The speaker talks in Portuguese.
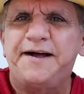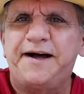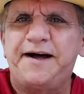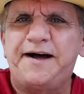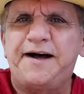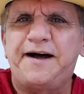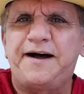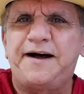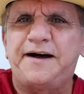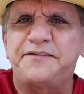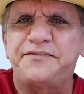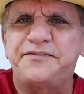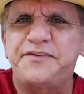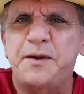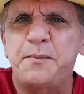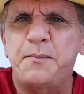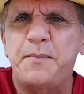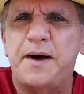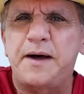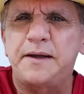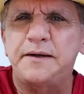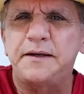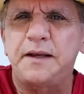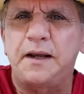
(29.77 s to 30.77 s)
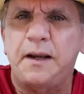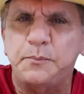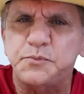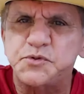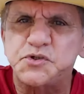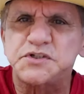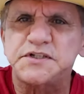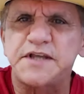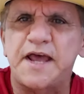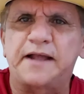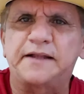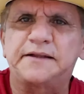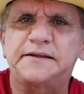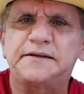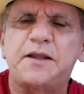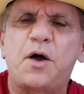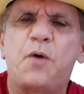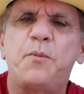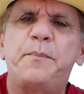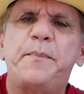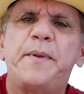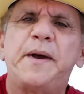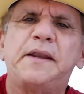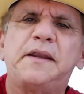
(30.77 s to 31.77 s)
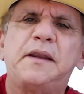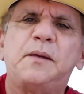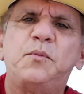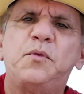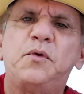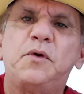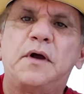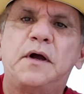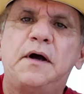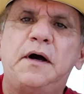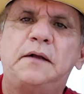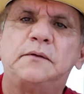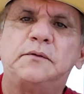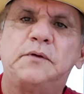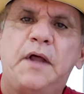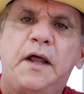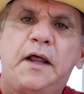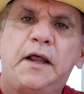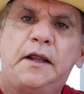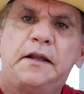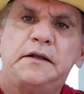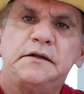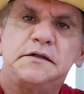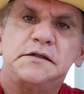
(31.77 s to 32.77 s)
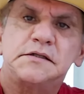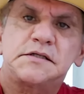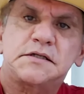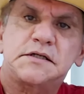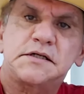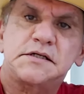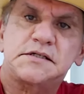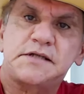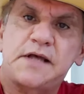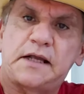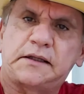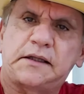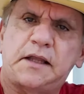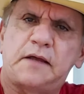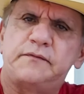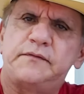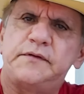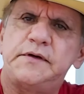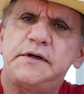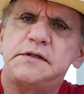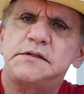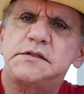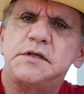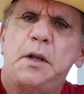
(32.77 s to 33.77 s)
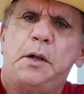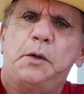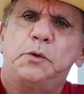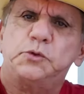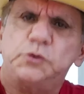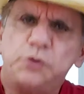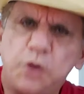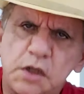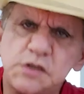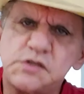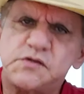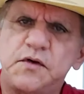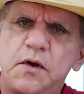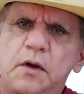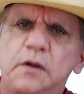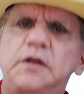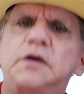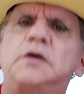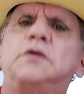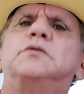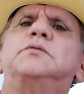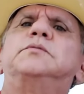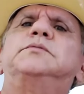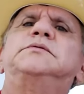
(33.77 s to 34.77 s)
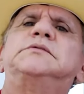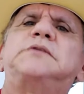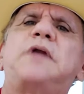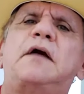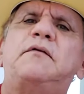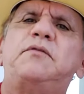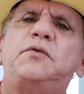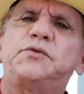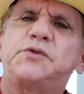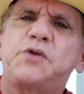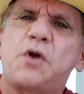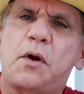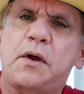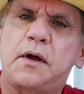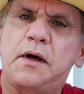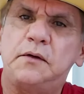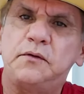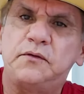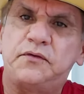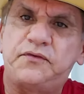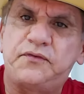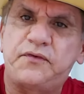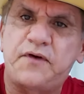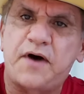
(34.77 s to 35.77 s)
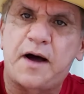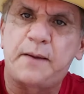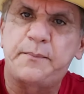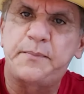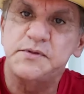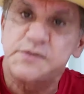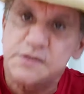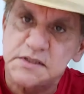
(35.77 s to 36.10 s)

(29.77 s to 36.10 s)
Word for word: ah, Fé Maria, lá pro sertão pernambucano, disse que certa vez dois violeiros estavam trocando farpa.